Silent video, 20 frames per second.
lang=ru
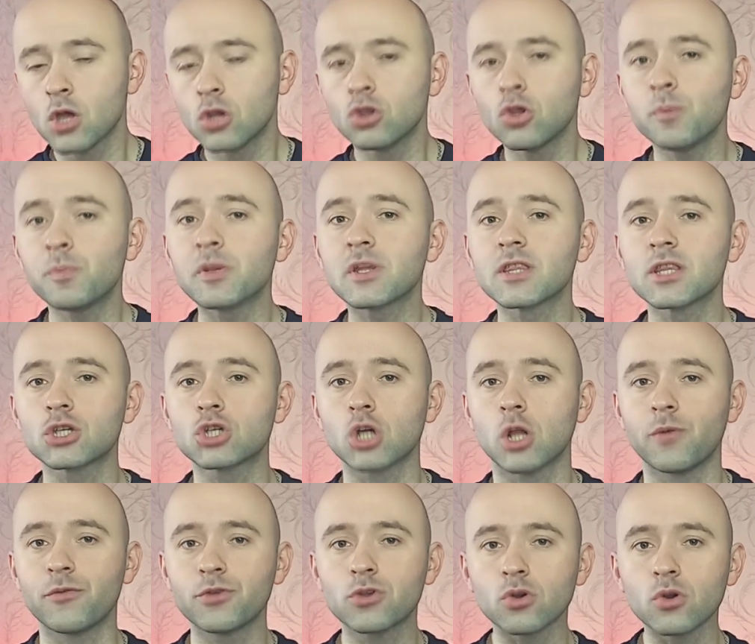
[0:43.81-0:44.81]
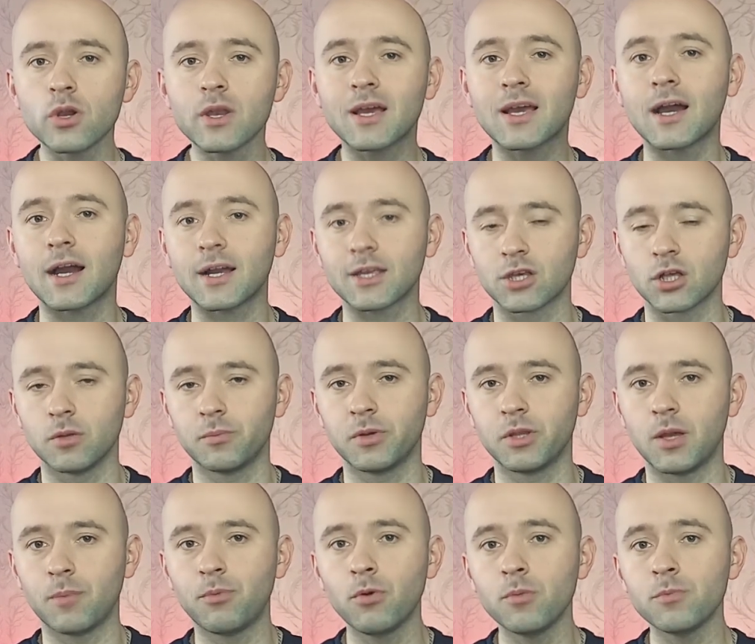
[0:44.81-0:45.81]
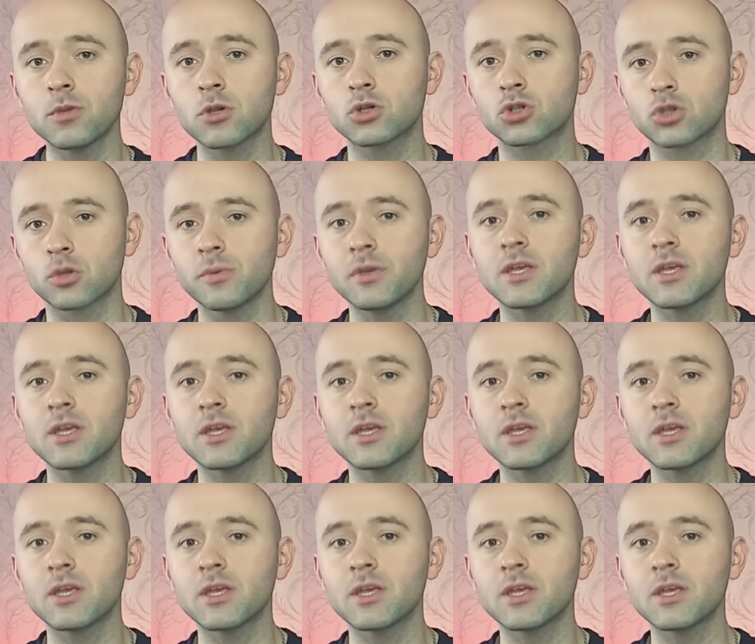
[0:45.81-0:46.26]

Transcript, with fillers: Но перед началом видеоролика хотел бы напомнить, что